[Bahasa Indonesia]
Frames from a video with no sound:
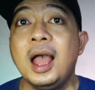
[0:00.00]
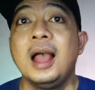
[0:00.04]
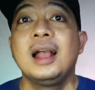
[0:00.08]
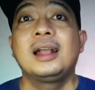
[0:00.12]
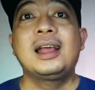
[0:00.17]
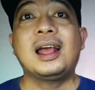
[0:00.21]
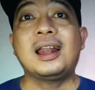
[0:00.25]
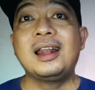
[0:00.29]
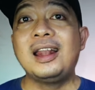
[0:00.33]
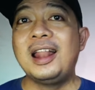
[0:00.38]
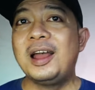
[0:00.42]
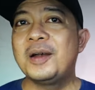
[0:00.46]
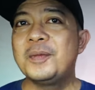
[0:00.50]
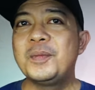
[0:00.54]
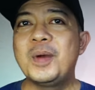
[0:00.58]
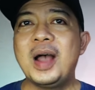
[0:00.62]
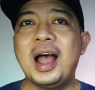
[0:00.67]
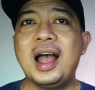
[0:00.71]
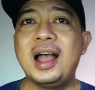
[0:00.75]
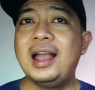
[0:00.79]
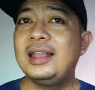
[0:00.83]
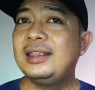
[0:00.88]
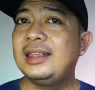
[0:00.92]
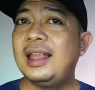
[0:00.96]
karena
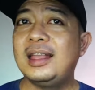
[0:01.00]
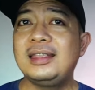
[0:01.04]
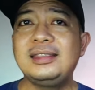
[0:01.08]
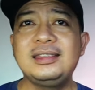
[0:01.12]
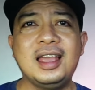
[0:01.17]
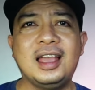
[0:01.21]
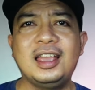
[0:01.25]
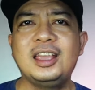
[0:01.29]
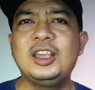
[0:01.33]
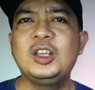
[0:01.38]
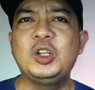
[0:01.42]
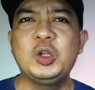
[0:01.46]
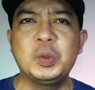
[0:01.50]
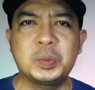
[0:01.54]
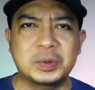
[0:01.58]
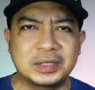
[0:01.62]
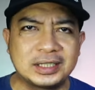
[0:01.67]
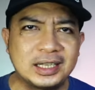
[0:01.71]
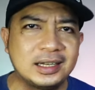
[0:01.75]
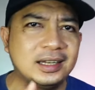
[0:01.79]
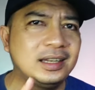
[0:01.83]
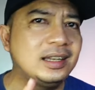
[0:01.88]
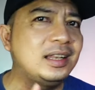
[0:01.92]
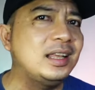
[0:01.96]
bahayanya hidup
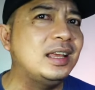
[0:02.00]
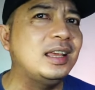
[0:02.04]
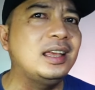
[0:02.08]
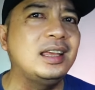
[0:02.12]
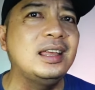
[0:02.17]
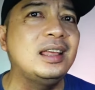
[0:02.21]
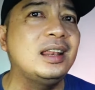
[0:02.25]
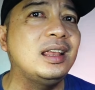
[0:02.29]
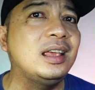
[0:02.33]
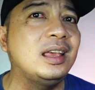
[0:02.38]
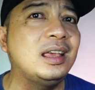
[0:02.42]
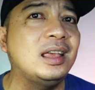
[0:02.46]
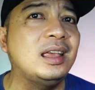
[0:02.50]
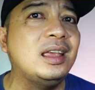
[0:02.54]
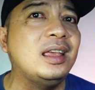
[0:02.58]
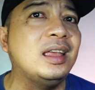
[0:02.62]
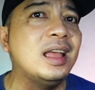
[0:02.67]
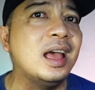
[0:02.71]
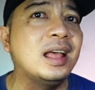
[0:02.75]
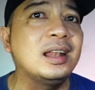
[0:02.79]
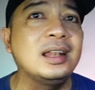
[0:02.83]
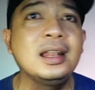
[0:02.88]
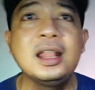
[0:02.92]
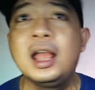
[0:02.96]

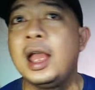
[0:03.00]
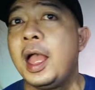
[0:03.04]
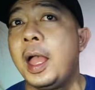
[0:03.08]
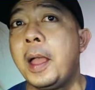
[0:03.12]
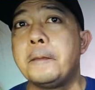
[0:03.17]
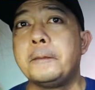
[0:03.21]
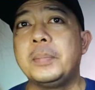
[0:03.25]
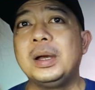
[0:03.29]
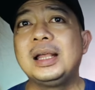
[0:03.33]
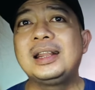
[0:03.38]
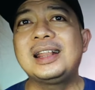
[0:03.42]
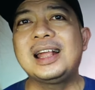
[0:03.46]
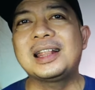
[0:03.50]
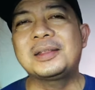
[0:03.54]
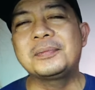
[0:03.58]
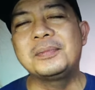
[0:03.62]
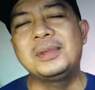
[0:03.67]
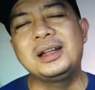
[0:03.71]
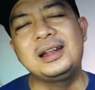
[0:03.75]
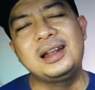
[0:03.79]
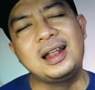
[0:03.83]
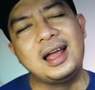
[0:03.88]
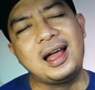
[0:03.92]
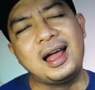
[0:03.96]
sendirian Berat
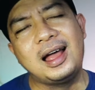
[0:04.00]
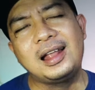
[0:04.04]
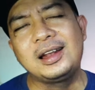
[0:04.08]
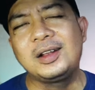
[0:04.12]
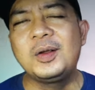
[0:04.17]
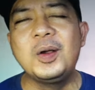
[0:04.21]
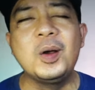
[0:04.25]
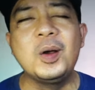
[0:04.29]
menahan